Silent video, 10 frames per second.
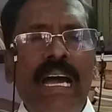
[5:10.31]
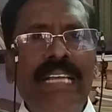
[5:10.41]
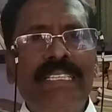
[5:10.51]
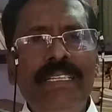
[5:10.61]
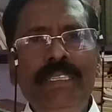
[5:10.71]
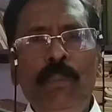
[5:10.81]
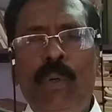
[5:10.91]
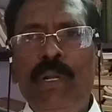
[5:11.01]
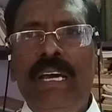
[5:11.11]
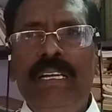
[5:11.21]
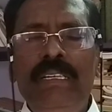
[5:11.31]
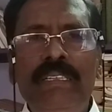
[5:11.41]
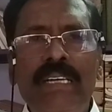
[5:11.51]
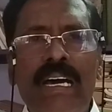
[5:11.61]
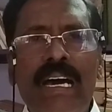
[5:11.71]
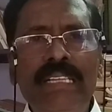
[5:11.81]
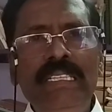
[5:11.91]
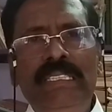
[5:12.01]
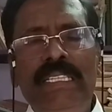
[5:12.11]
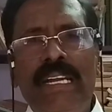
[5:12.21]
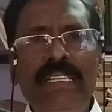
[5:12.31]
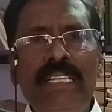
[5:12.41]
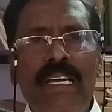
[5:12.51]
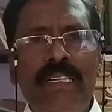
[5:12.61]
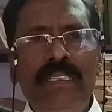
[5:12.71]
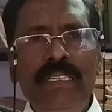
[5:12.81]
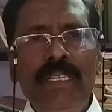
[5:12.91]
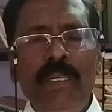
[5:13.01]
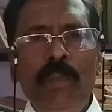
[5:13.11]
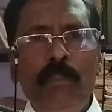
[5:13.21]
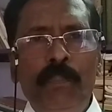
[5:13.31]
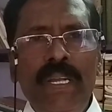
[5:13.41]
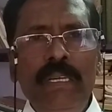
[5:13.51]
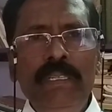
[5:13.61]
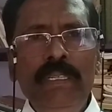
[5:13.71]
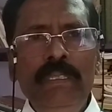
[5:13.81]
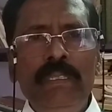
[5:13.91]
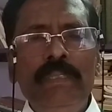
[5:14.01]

அசந்து போனார்கள் அதிர்ச்சி அடைந்தார்கள் பேதுரு